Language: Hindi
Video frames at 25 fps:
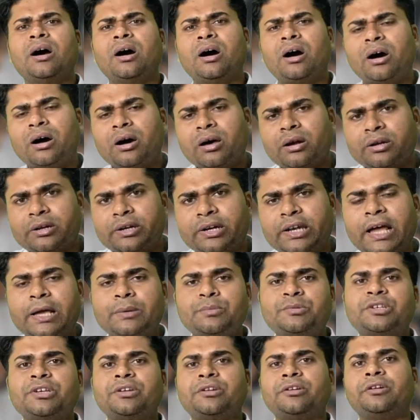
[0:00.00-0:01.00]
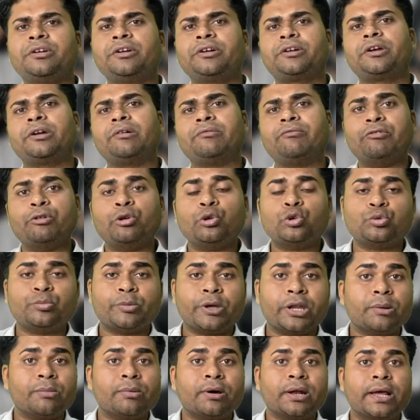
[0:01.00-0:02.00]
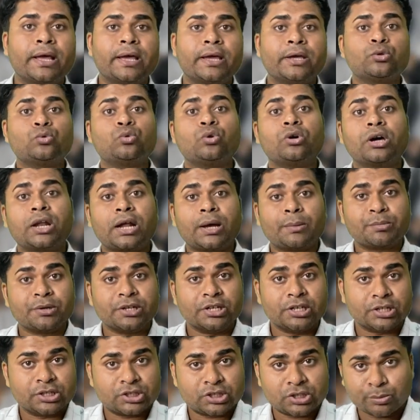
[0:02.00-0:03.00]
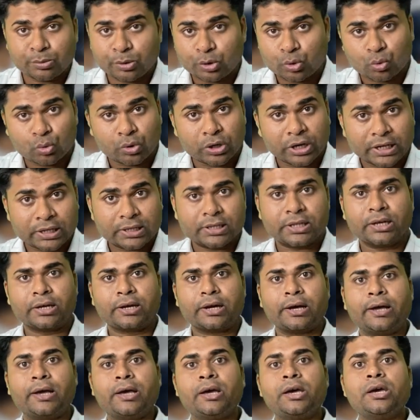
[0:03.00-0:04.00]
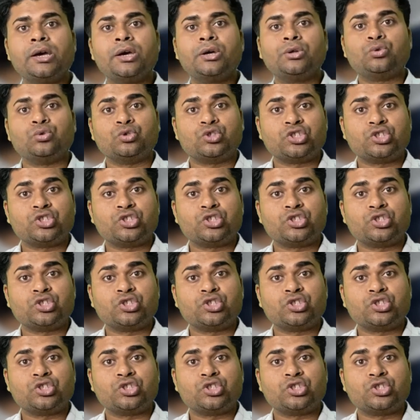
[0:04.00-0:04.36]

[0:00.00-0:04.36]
हर टाइप से रिलेटेड वीडियोस मैंने बनाए हैं तो अगर आपने इन सभी को नहीं देखा है तो